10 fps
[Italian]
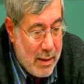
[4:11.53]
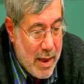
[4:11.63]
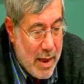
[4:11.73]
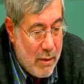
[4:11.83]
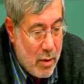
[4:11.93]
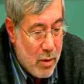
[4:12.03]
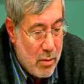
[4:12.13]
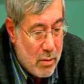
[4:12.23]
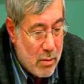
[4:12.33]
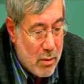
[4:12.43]

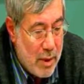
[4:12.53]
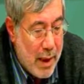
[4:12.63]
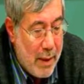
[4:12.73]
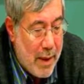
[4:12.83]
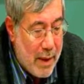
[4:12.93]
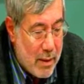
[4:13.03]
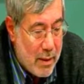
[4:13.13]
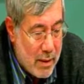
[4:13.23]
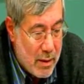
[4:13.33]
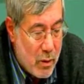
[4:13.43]
devono... Eh beh,
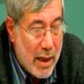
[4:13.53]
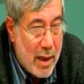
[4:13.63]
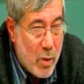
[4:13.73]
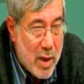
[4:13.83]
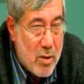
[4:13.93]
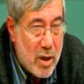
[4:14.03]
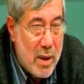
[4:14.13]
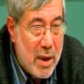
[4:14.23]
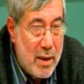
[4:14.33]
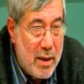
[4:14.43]
non era questo che
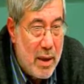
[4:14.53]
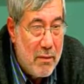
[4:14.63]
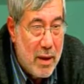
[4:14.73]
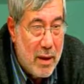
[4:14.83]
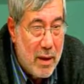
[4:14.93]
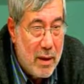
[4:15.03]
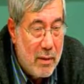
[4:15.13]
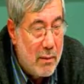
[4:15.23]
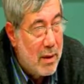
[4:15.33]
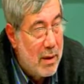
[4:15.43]
mi chiedevi,
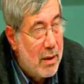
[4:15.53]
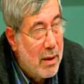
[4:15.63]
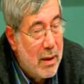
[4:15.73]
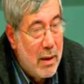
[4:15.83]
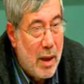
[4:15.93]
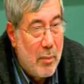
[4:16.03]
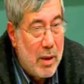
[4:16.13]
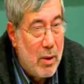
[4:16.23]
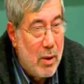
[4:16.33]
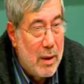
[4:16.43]
eh,
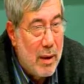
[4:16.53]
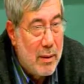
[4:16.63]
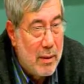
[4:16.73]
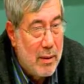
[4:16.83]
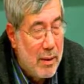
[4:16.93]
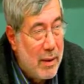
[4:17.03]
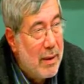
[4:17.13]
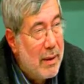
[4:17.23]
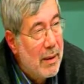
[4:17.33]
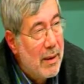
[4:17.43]
Cappadonia?
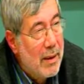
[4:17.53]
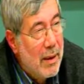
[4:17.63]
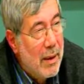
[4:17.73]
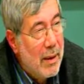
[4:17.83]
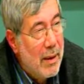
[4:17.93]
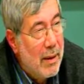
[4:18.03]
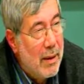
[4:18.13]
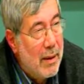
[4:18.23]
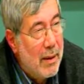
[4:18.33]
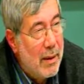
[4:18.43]

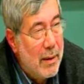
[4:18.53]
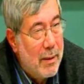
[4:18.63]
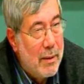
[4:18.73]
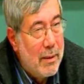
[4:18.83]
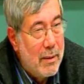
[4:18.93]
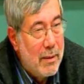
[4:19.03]
Eh,